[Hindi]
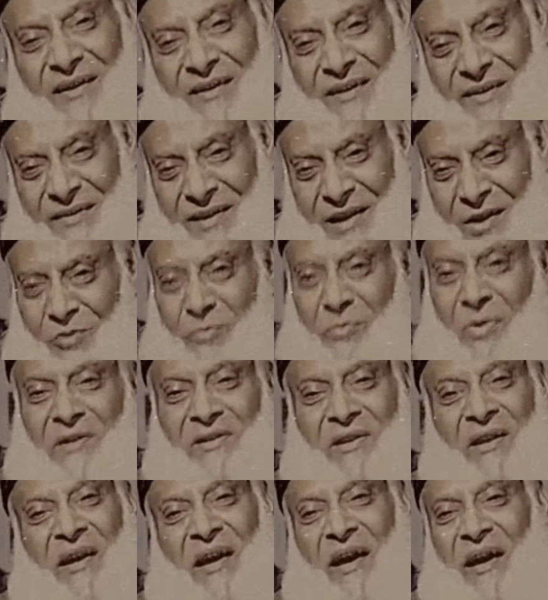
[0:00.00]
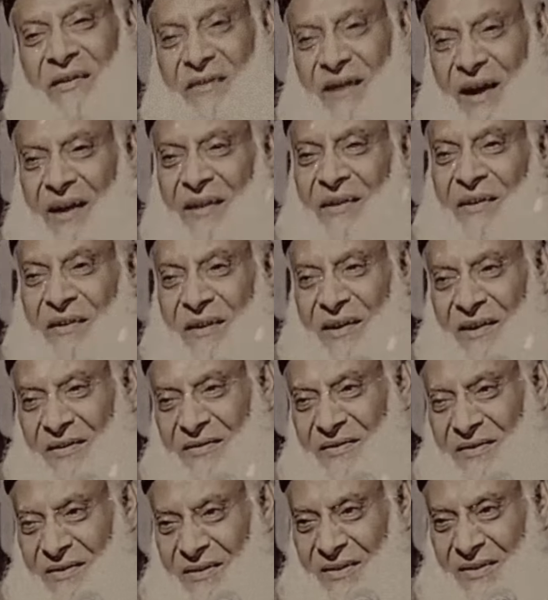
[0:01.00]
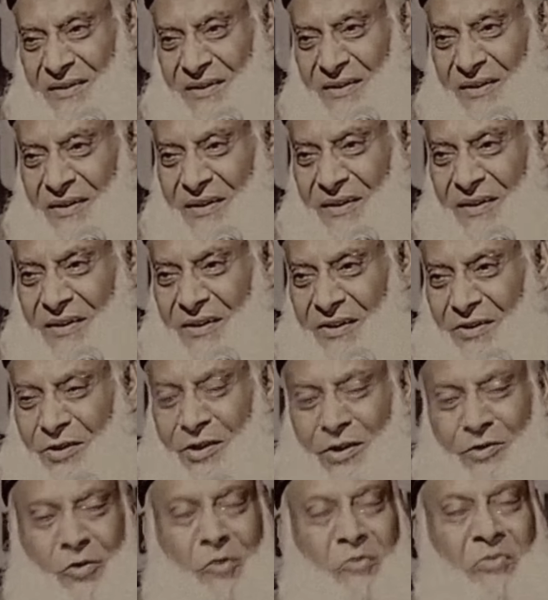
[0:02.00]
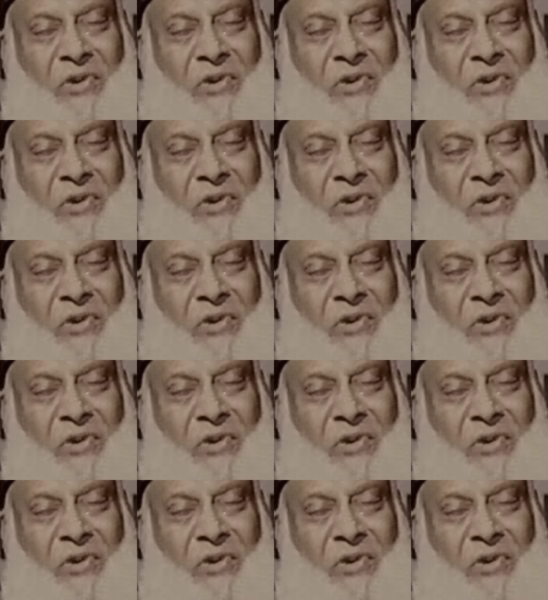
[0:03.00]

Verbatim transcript: अदा कर दिया उम्मत की खैर का और